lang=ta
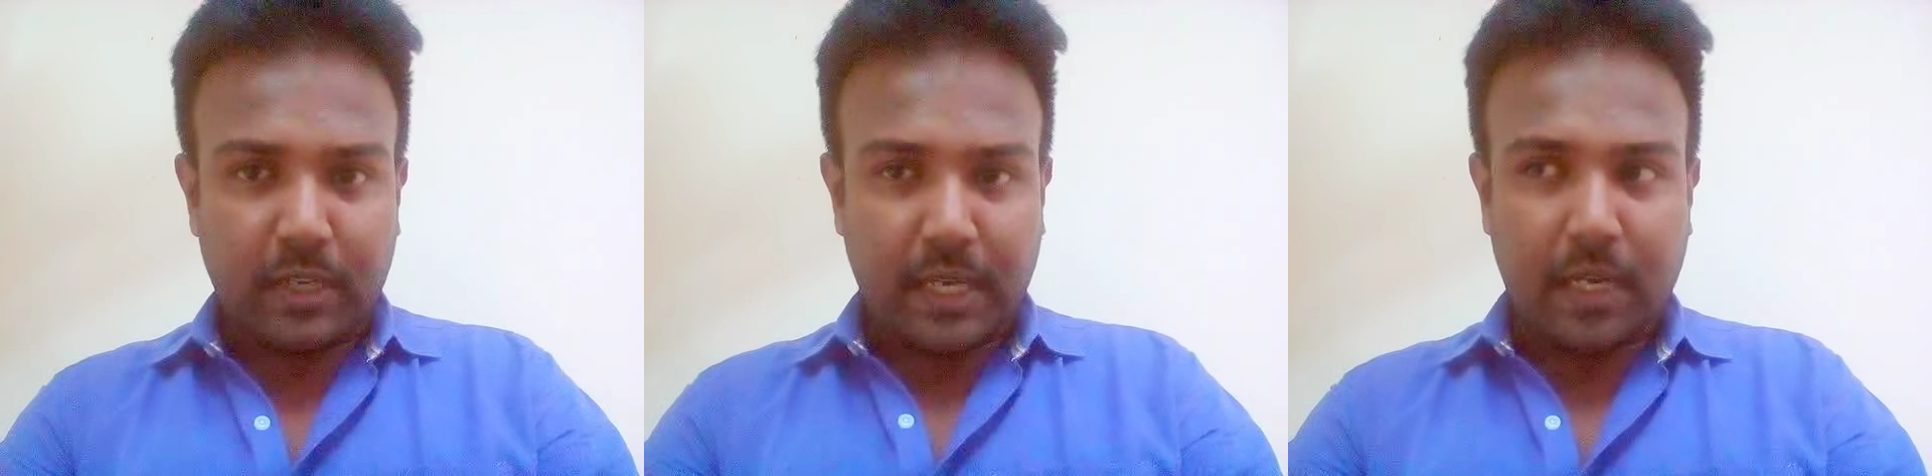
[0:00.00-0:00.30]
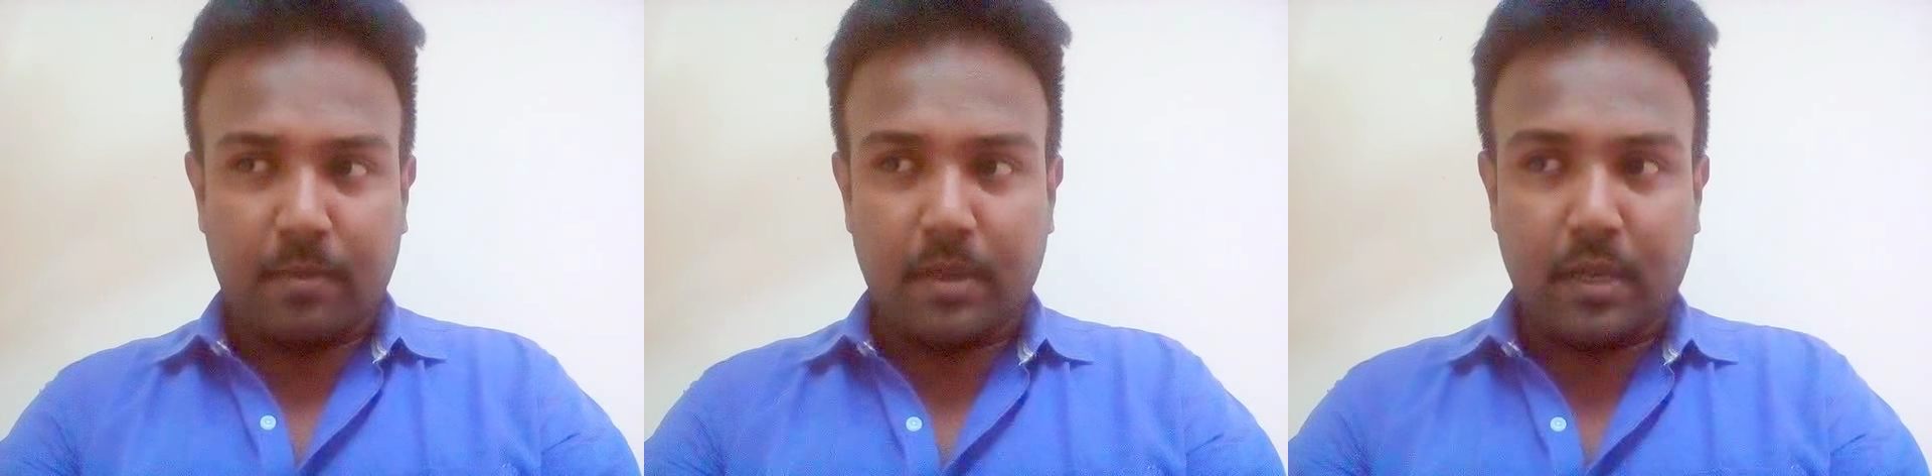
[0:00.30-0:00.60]

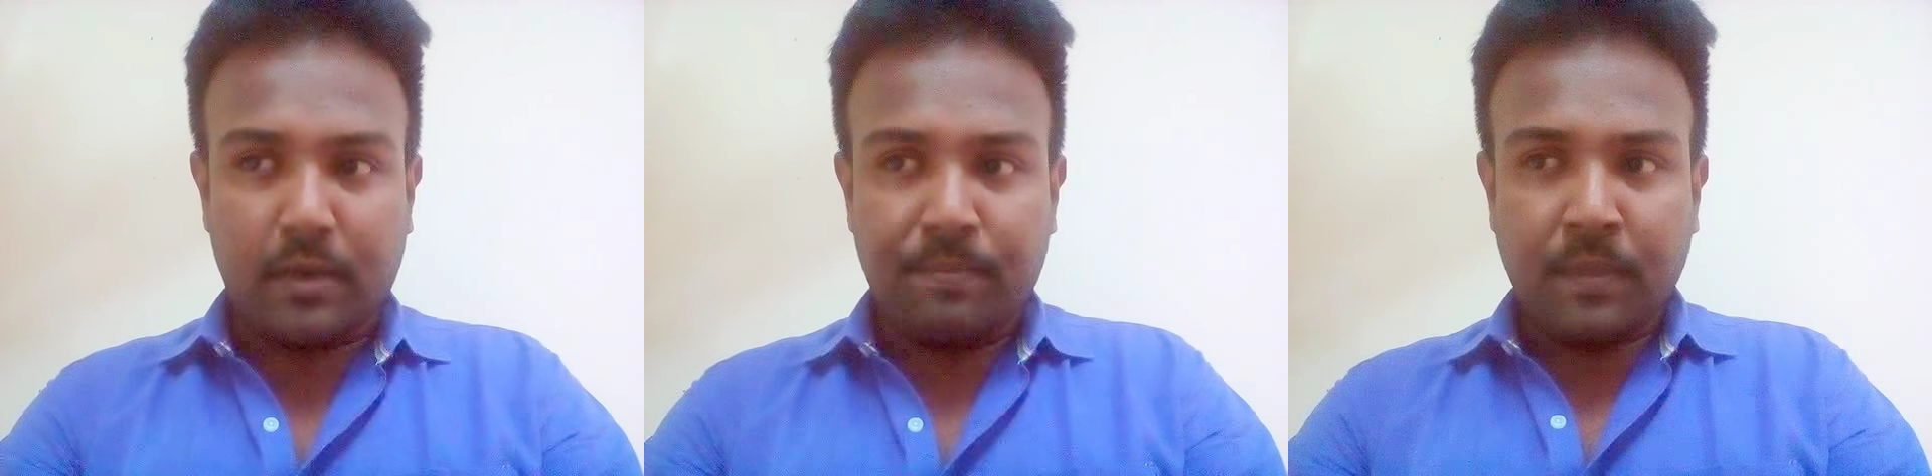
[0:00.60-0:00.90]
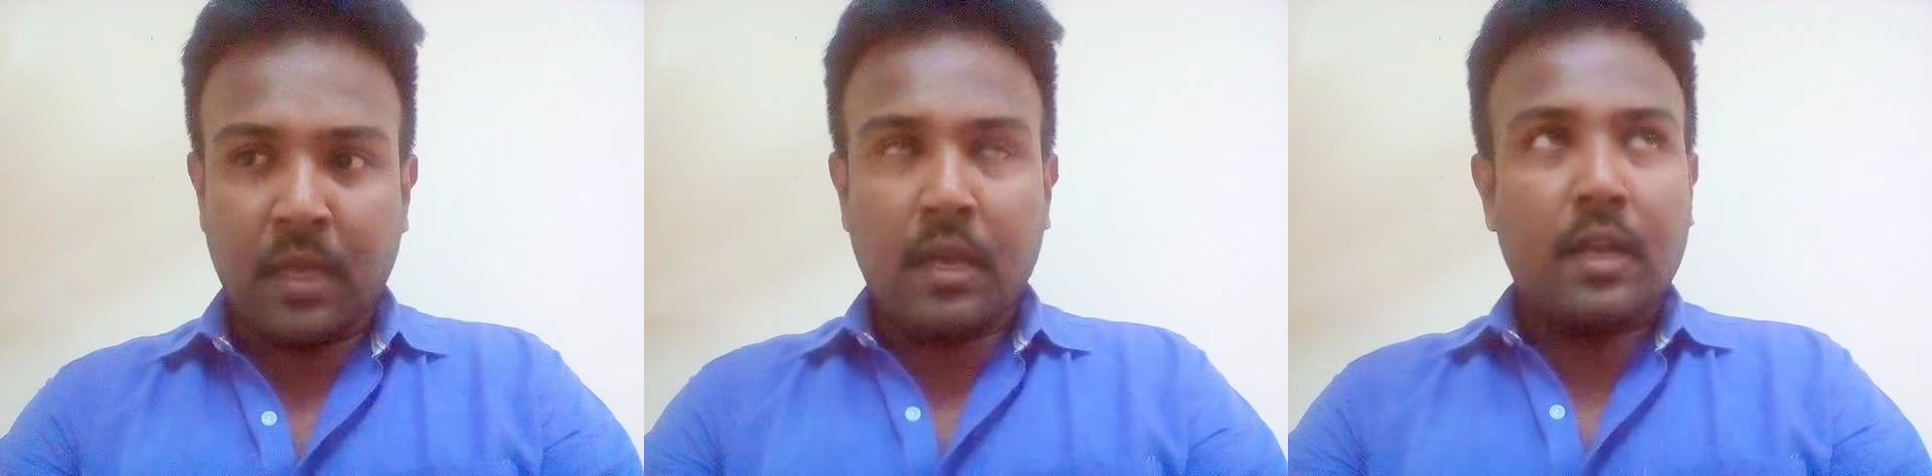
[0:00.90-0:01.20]
சொல்லியிருக்காங்க அப்படின்னா
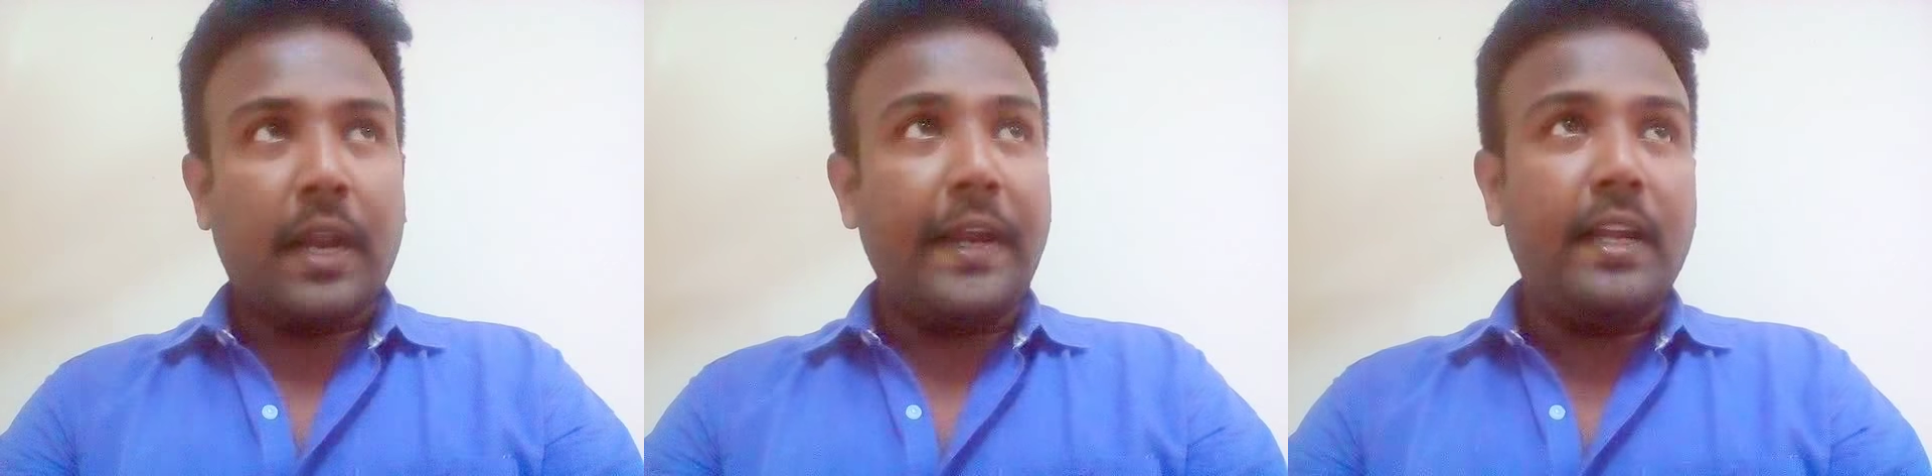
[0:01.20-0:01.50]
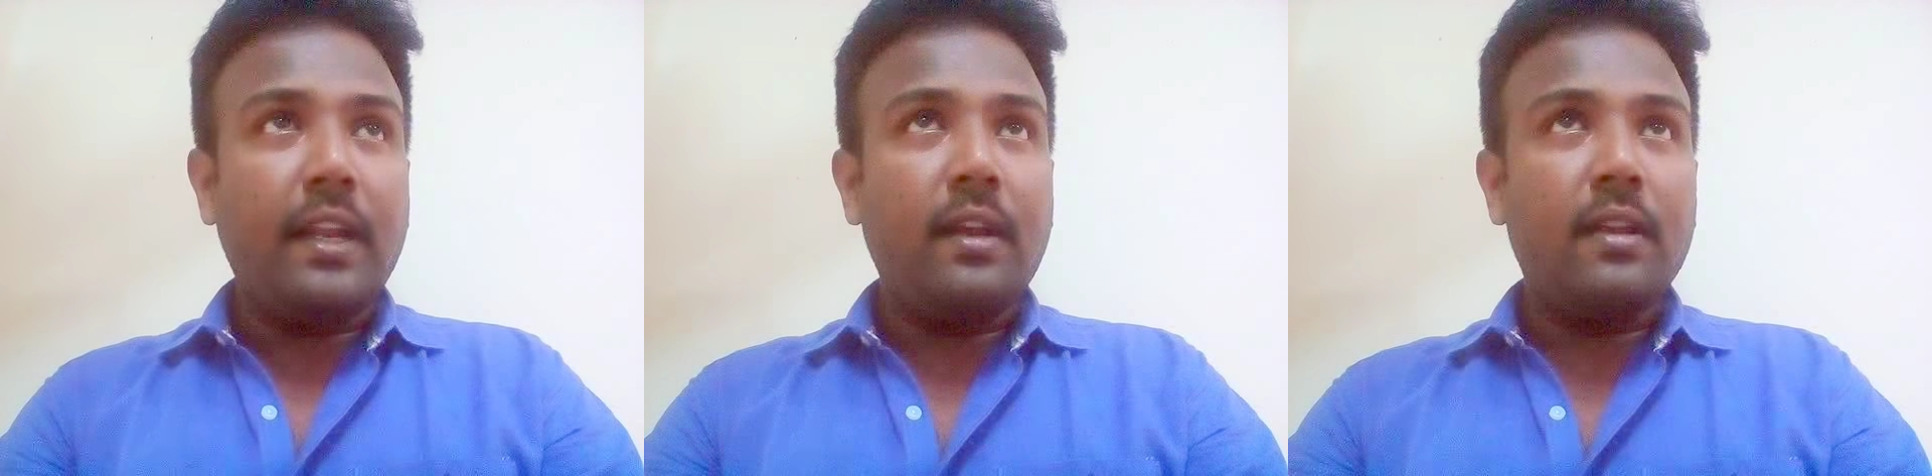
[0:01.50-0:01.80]

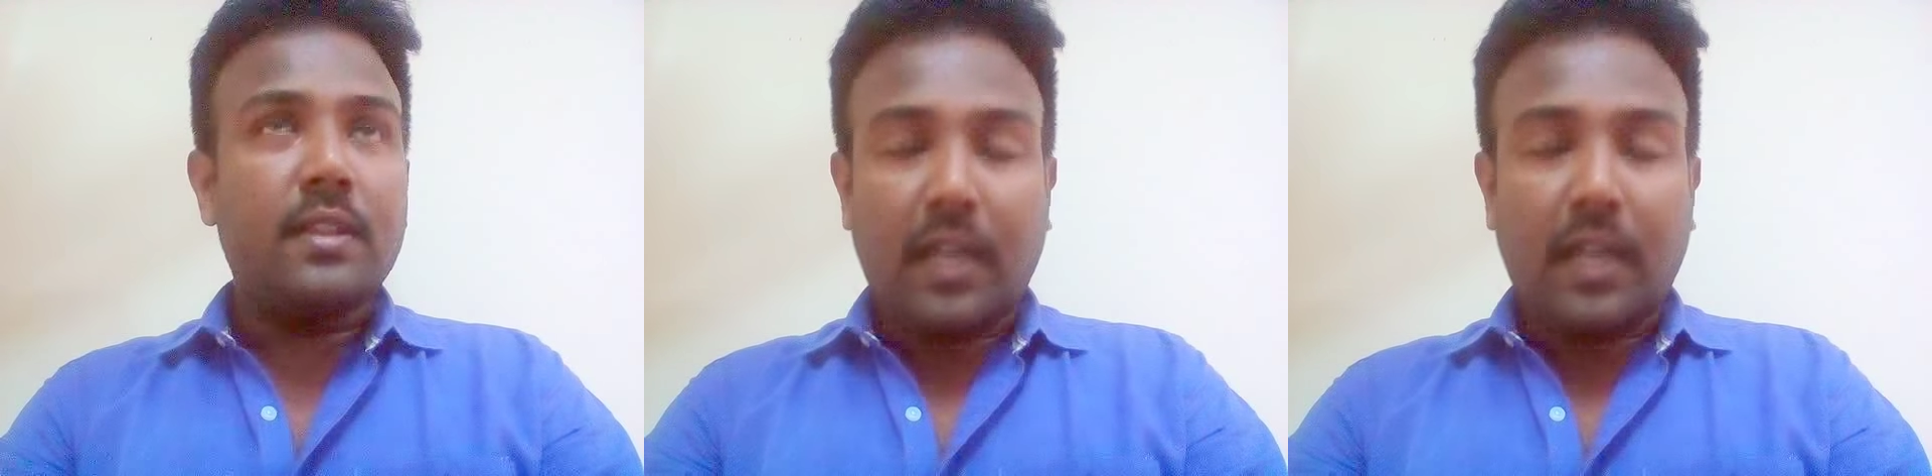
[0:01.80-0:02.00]
நைன்டீன்